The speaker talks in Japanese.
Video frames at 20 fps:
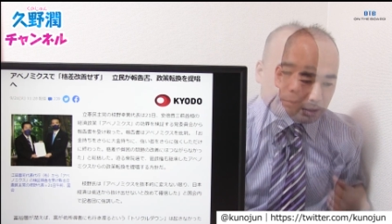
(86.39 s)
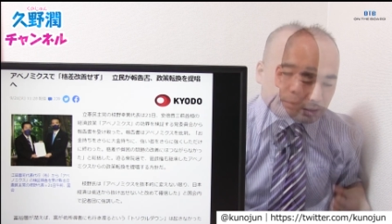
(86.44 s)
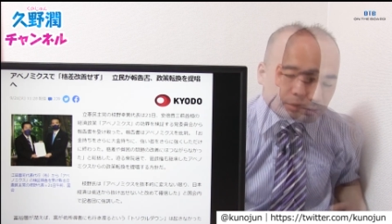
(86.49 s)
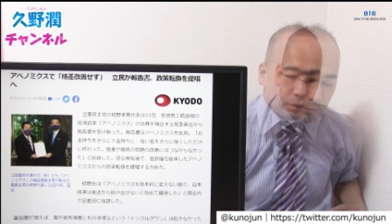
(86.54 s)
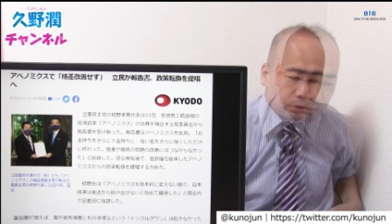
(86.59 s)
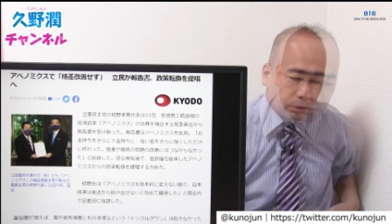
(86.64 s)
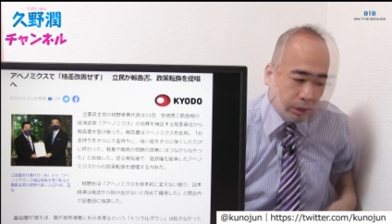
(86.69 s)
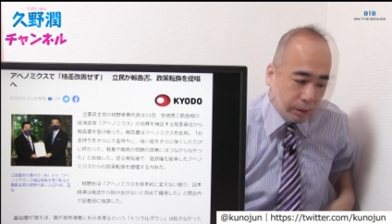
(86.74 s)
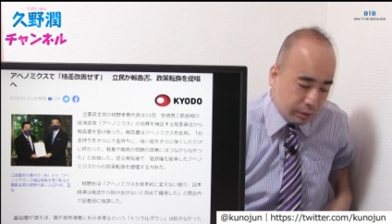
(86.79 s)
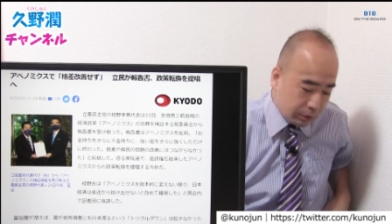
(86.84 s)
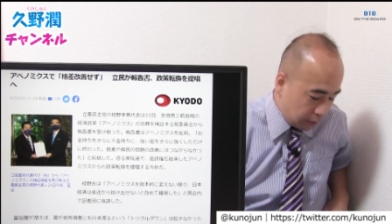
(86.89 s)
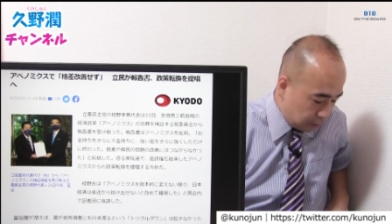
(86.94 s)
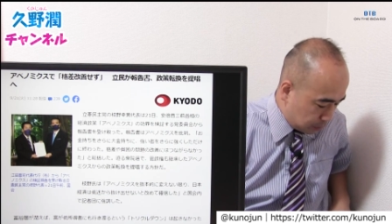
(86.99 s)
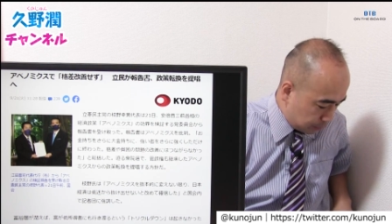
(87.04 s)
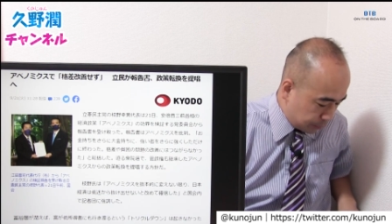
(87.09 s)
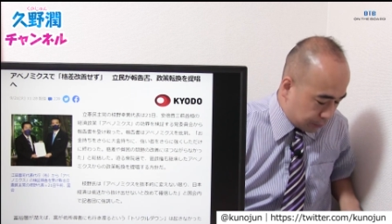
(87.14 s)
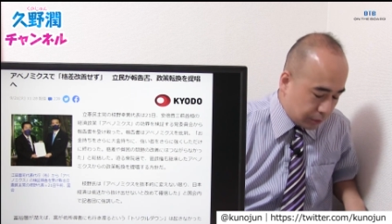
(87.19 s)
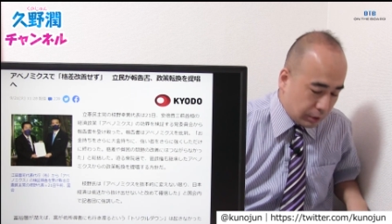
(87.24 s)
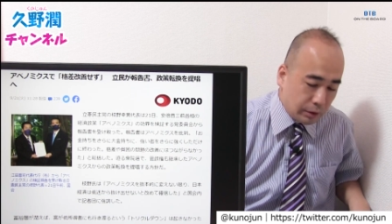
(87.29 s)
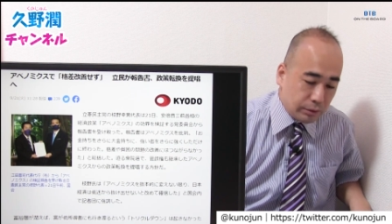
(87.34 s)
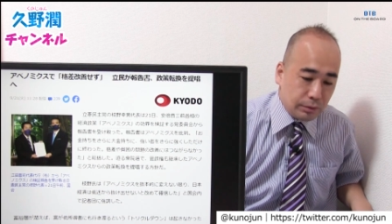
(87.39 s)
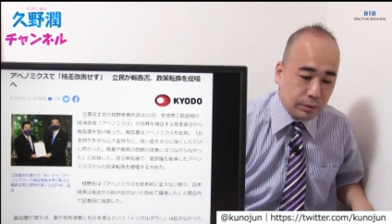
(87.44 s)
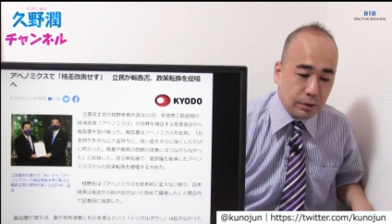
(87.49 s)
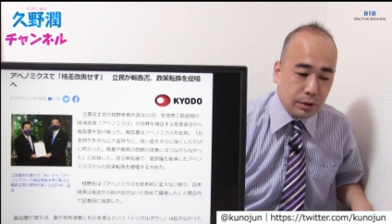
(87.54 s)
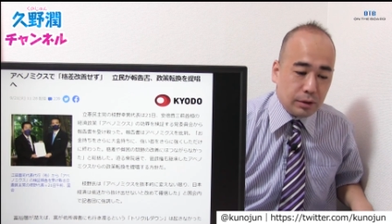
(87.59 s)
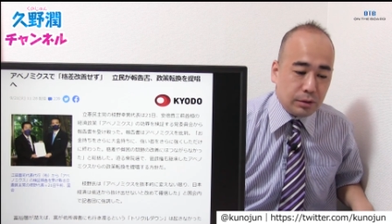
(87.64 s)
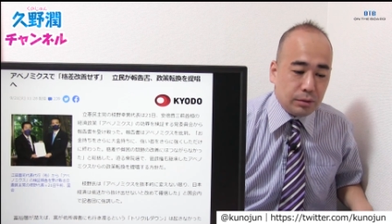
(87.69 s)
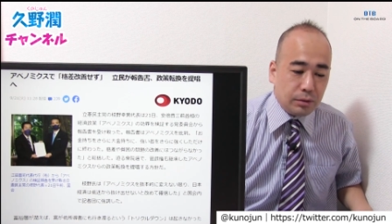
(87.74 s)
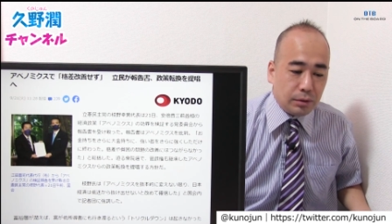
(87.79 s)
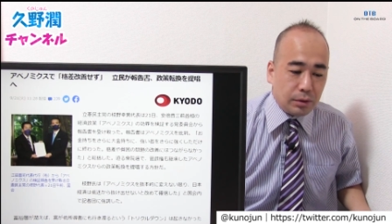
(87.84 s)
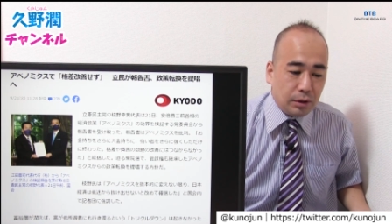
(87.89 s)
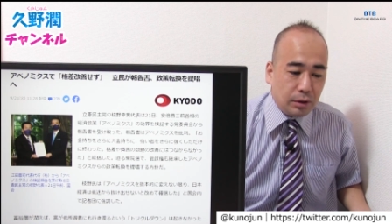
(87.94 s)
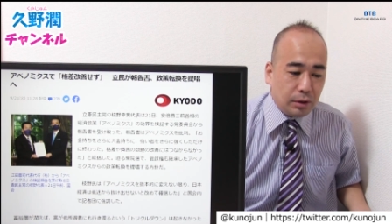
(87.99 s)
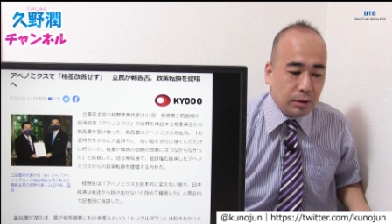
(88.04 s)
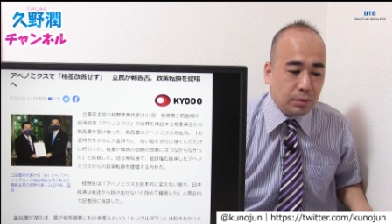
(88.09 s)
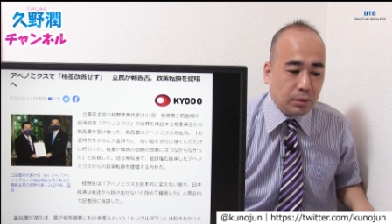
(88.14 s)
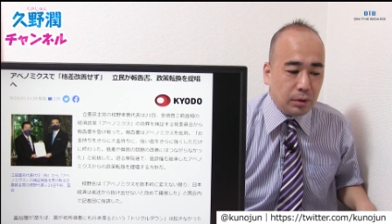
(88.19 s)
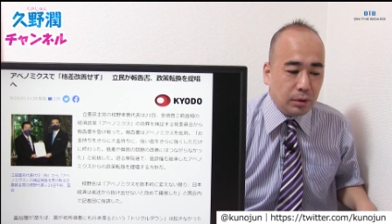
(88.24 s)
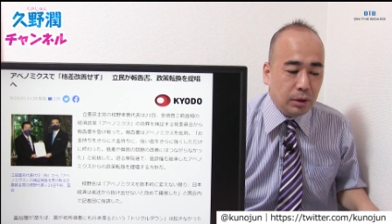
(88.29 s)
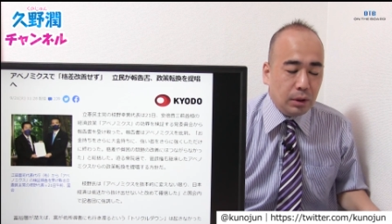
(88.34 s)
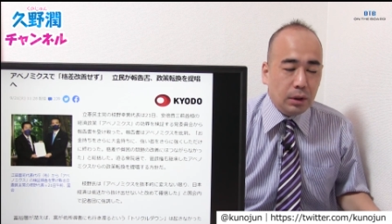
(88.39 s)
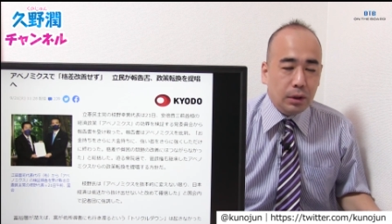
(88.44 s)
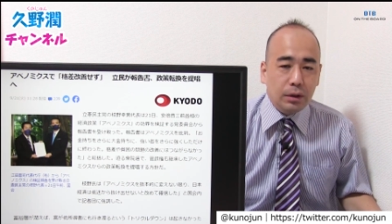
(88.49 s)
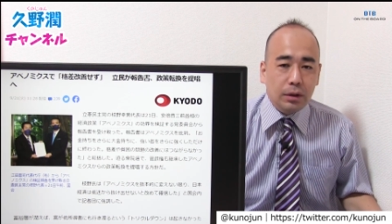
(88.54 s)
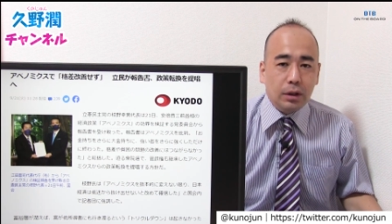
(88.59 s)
まあ、小学生にでもつけるんでしょうけれども、